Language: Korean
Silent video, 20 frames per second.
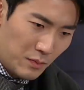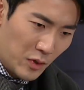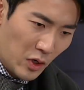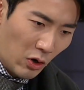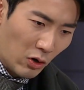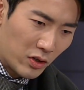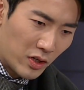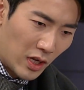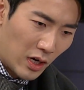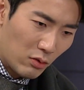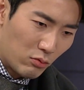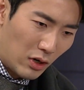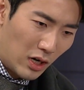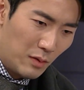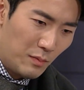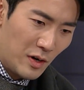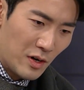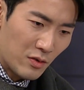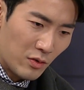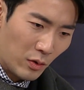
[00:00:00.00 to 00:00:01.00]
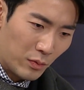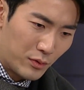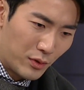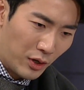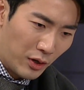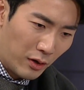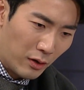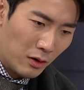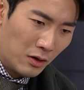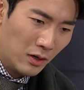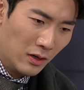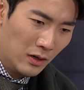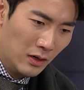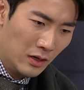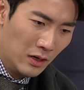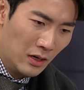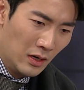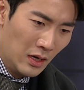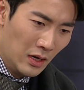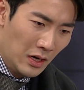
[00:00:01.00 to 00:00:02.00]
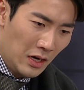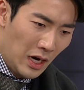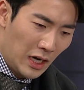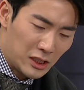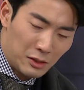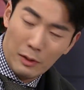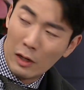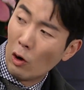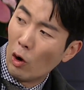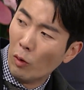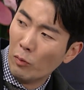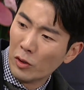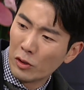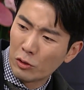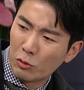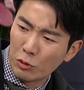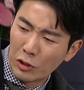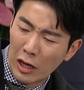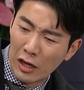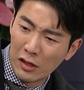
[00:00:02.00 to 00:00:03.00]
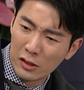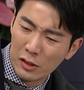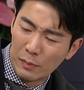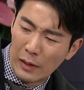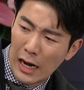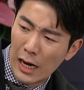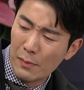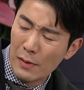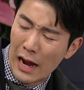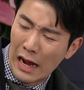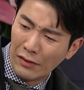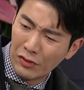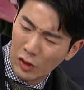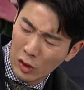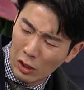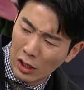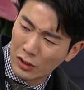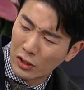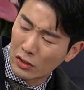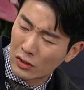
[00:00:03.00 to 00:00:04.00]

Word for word: 입이 열 개라도 할 말은 없어요 하지만 어머니도 예은이 마음에 안 들어